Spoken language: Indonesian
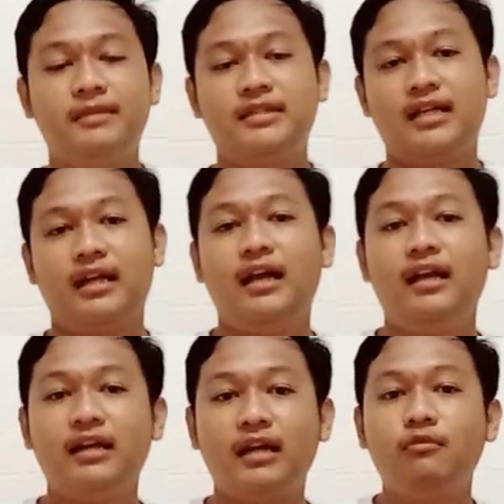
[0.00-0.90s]

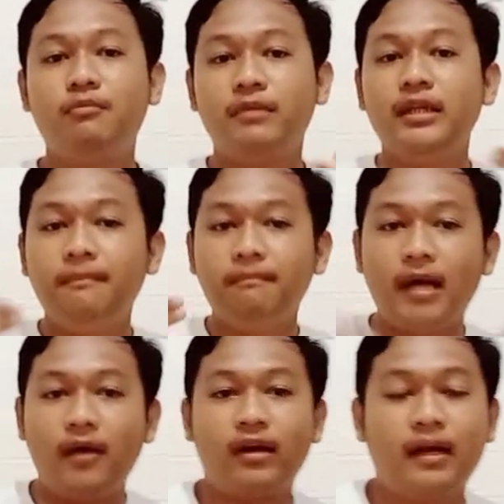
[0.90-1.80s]
Misalkan kamu
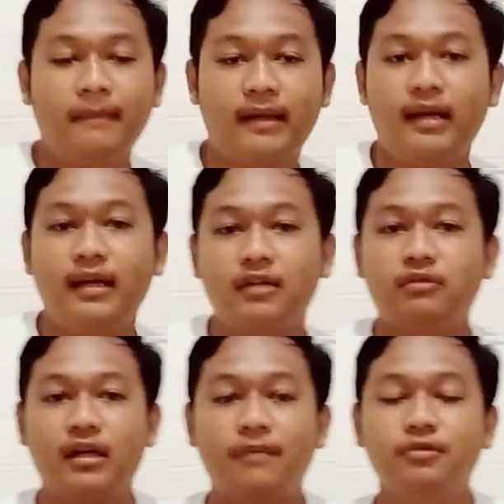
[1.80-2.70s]
menimpa warna merah ke
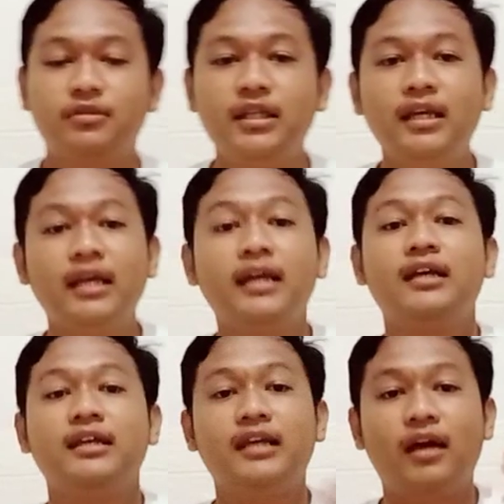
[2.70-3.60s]
warna putih,
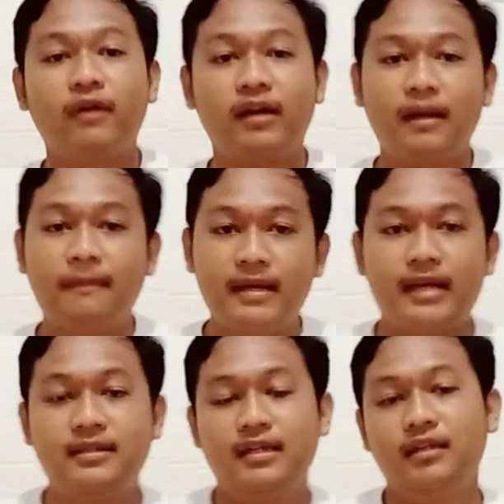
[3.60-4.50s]
ya warna
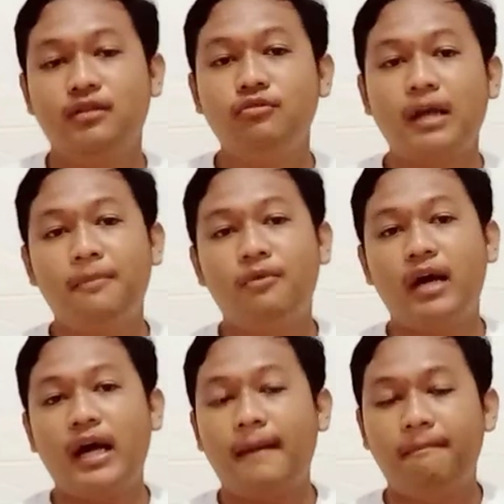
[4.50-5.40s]
merahnya itu
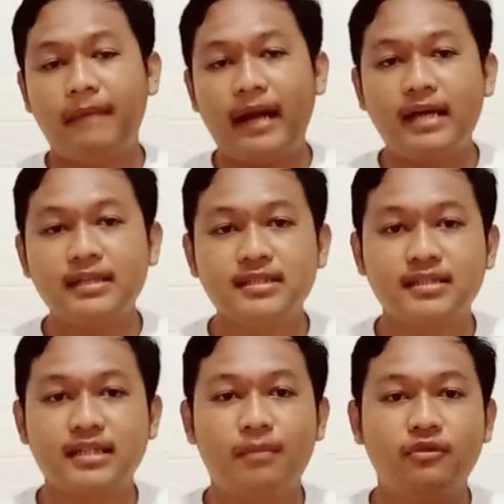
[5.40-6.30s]
kamu
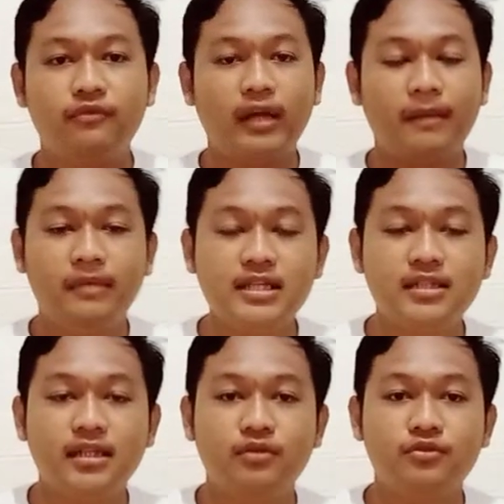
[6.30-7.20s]
amplas, kamu
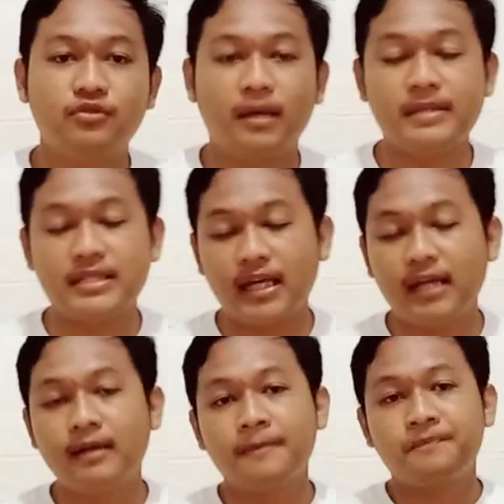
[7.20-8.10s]
dish itu juga
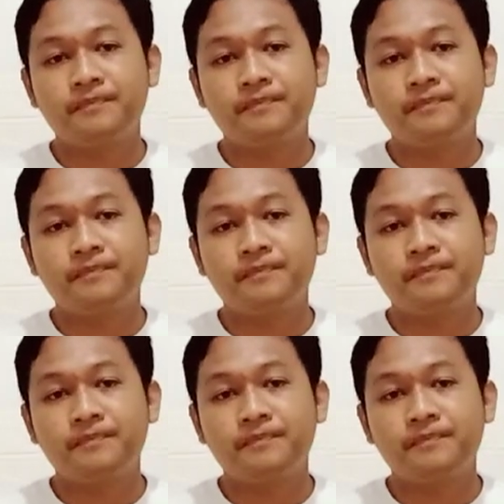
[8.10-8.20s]
bisa